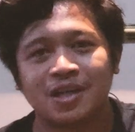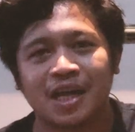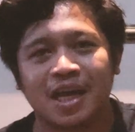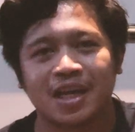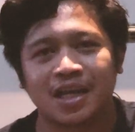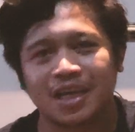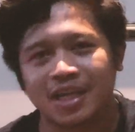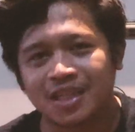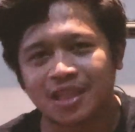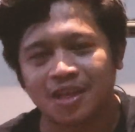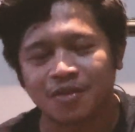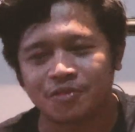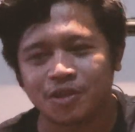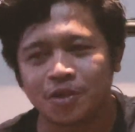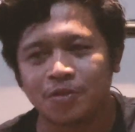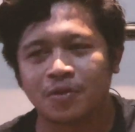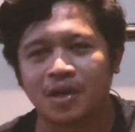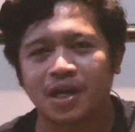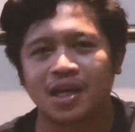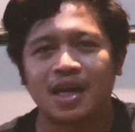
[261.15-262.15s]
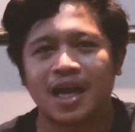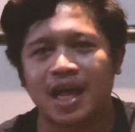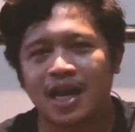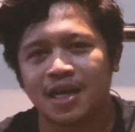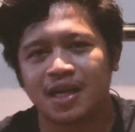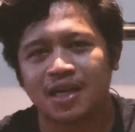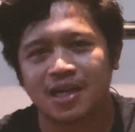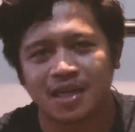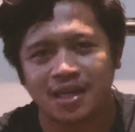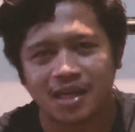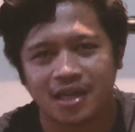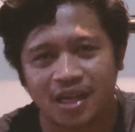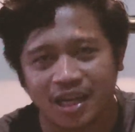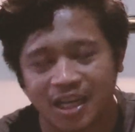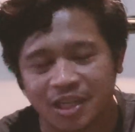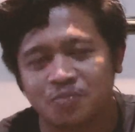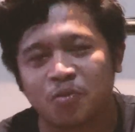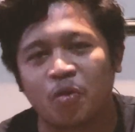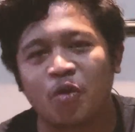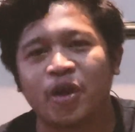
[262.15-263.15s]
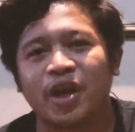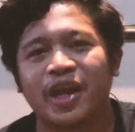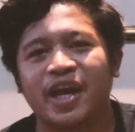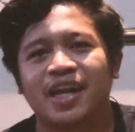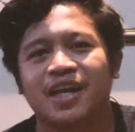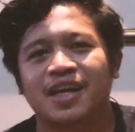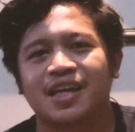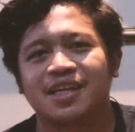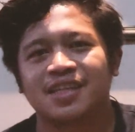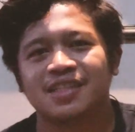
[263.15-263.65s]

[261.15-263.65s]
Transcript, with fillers: dari interviewer dan responden.